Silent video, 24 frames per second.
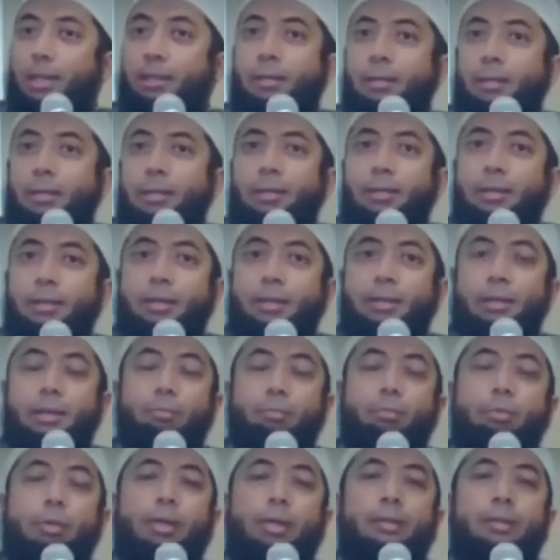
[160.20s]
dicek,
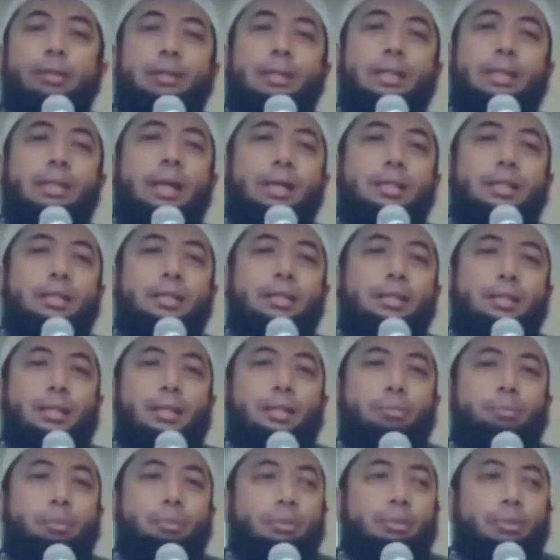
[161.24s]
ditemukan tidak
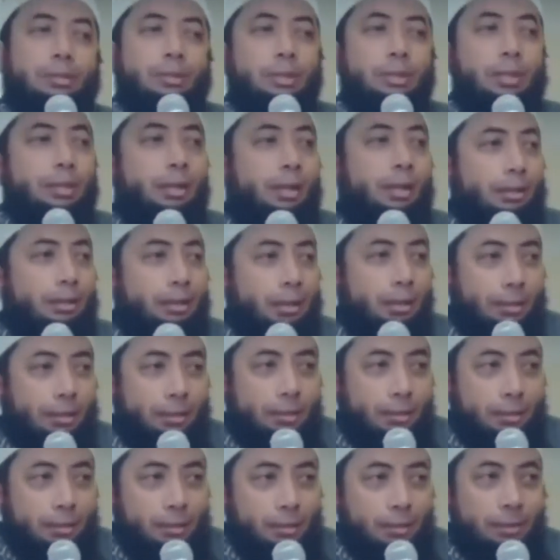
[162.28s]
sedikit pun tertinggal dari